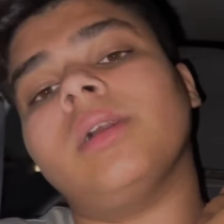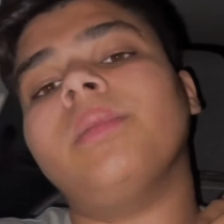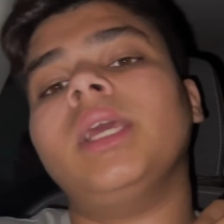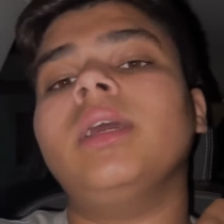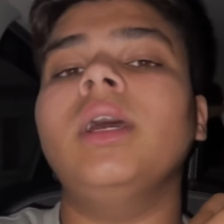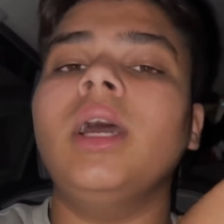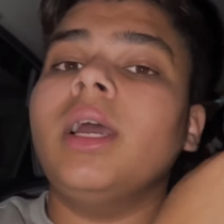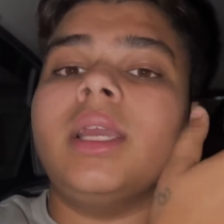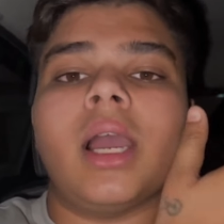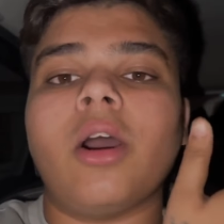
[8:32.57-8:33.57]
हमने
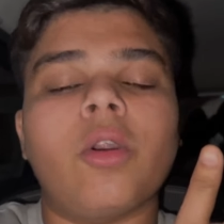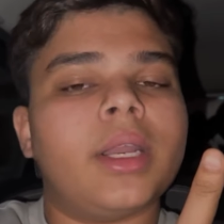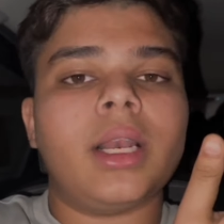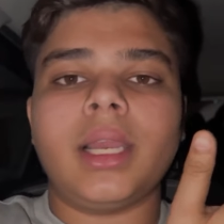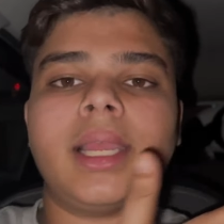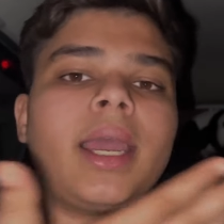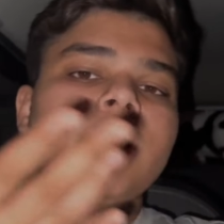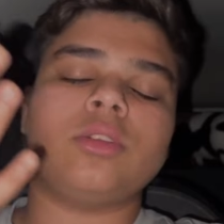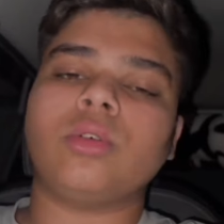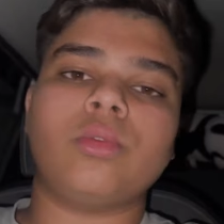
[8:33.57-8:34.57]
यहाँ होटल लिया है
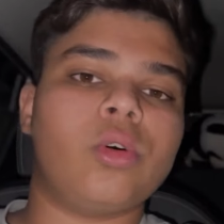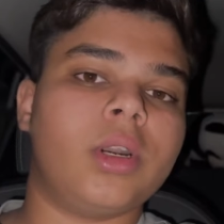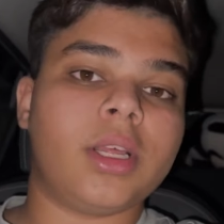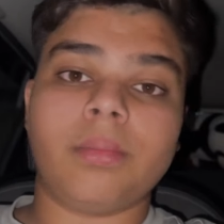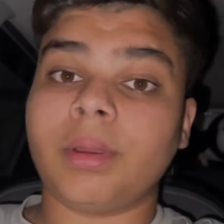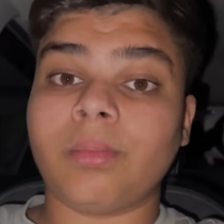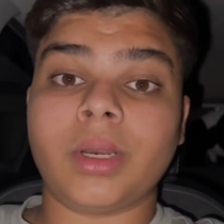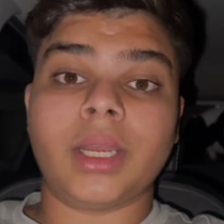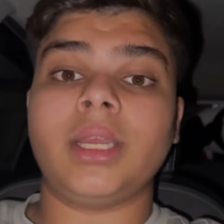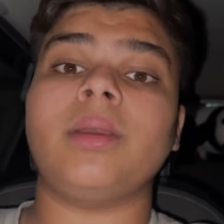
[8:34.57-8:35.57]
तो वो होटल पे अब
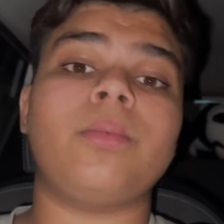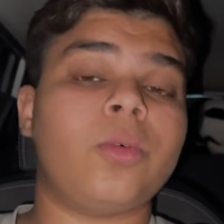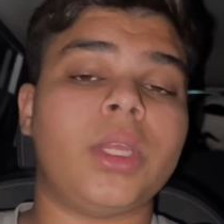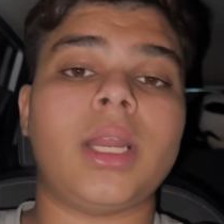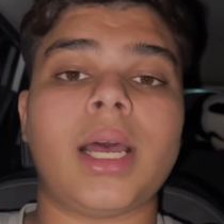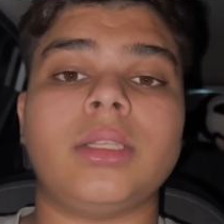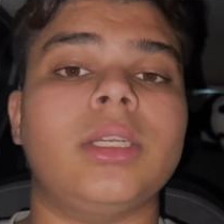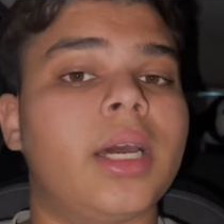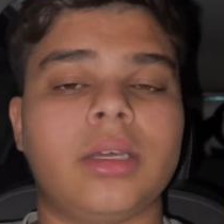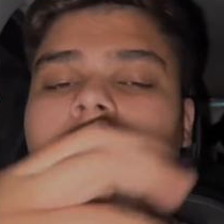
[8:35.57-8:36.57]
रहेंगे पूरी रात
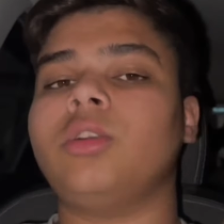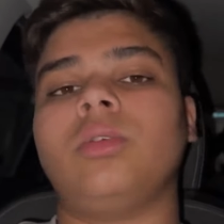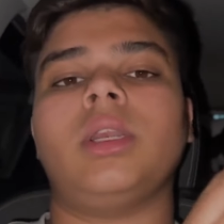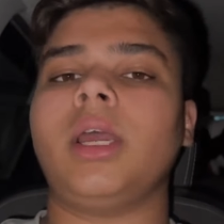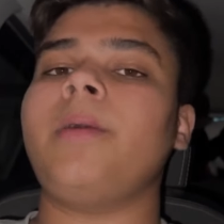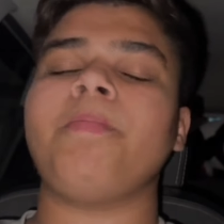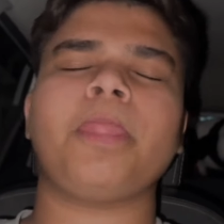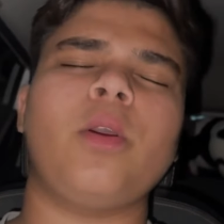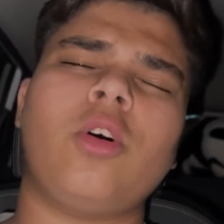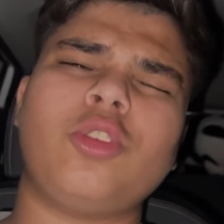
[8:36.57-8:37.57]
यहाँ रुकना है
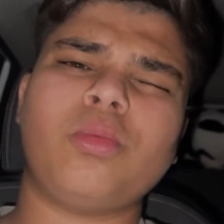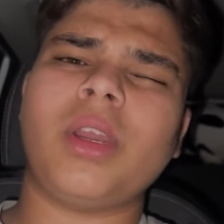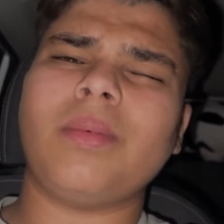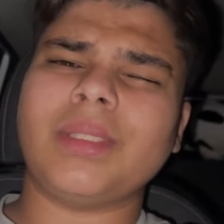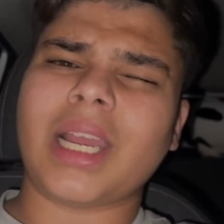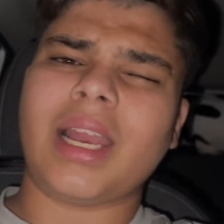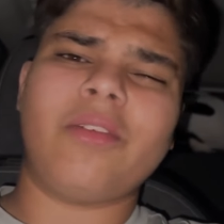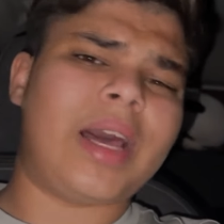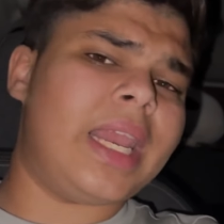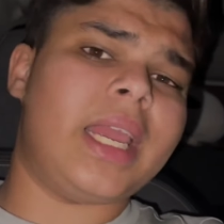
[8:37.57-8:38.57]
और सुबह हम जाने
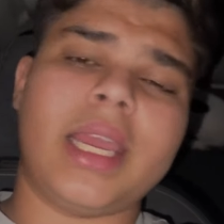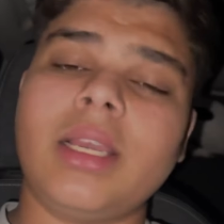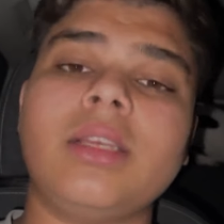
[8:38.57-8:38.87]
वाले हैं